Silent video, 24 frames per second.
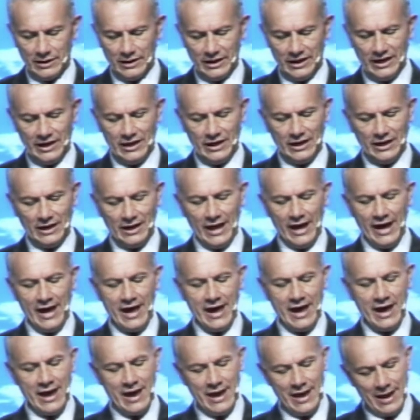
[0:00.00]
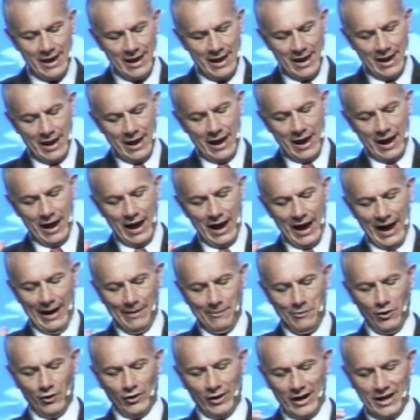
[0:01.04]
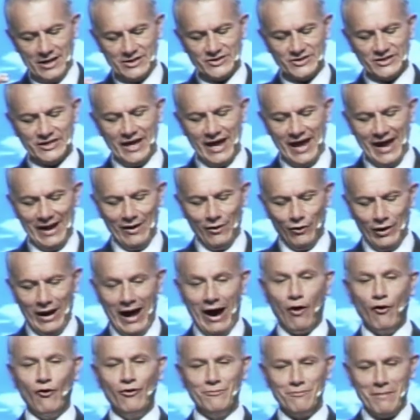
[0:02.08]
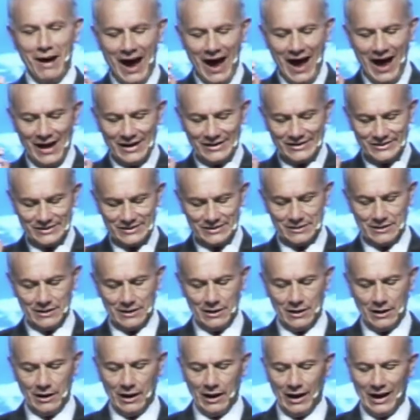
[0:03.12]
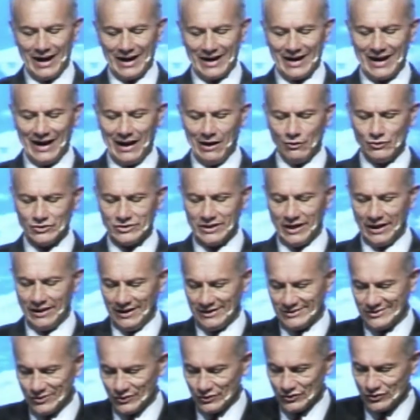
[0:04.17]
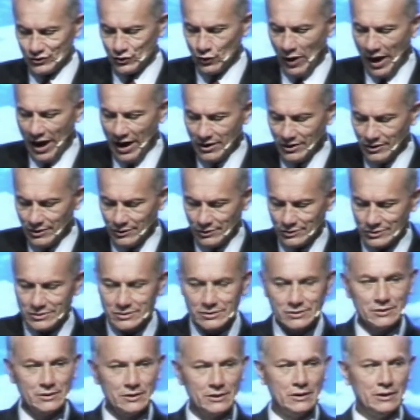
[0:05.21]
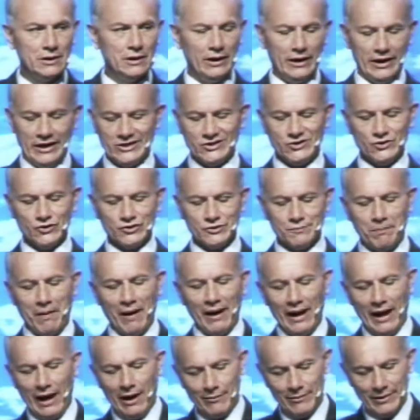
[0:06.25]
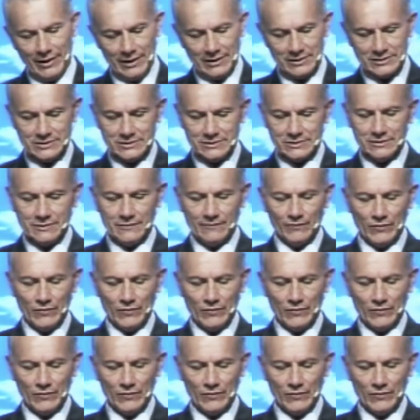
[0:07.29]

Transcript: Y le aborrecieron aún más a causa de sus sueños y sus palabras.